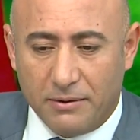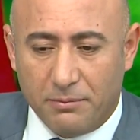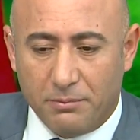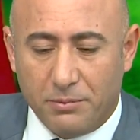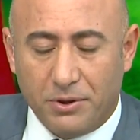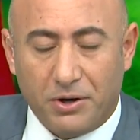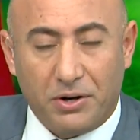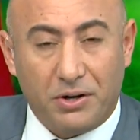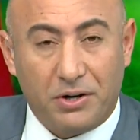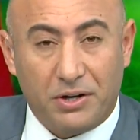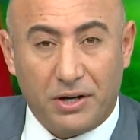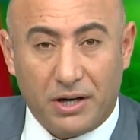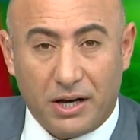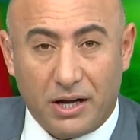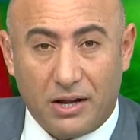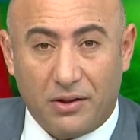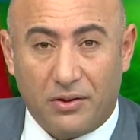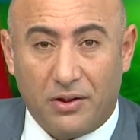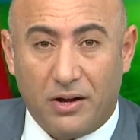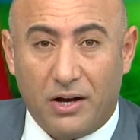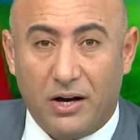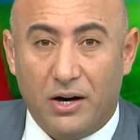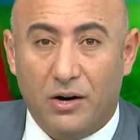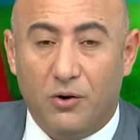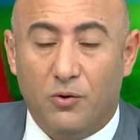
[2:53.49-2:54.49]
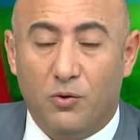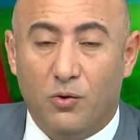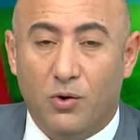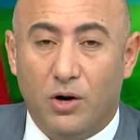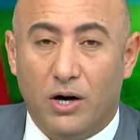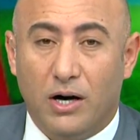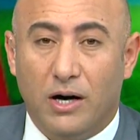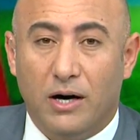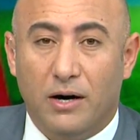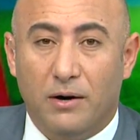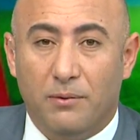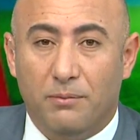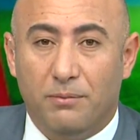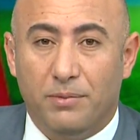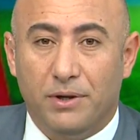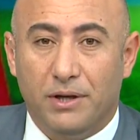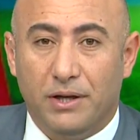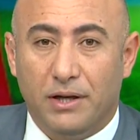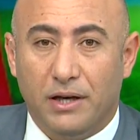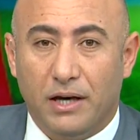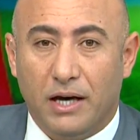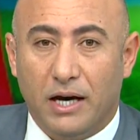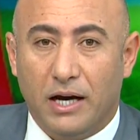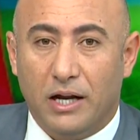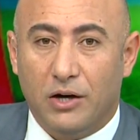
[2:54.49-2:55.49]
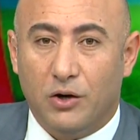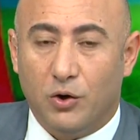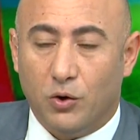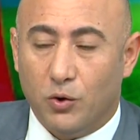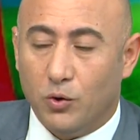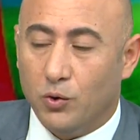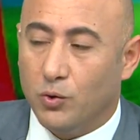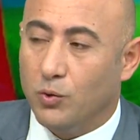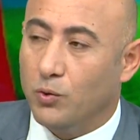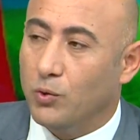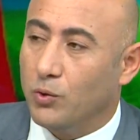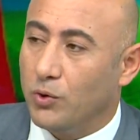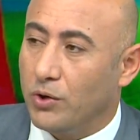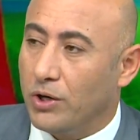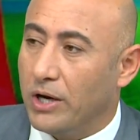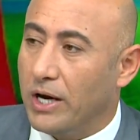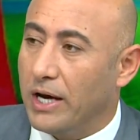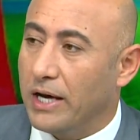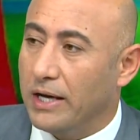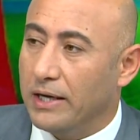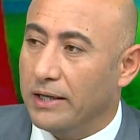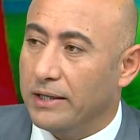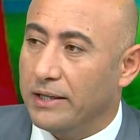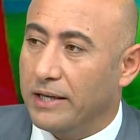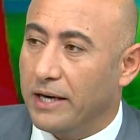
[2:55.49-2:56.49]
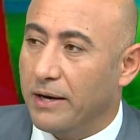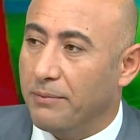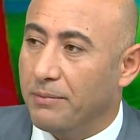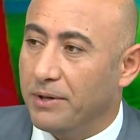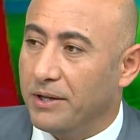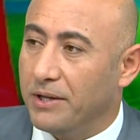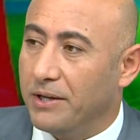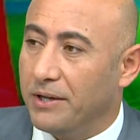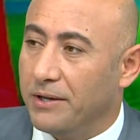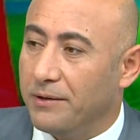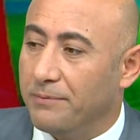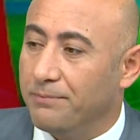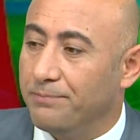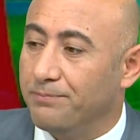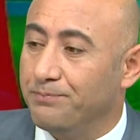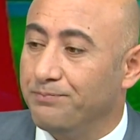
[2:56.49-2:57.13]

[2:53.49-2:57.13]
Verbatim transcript: بالرياضه وبالحضور الكبير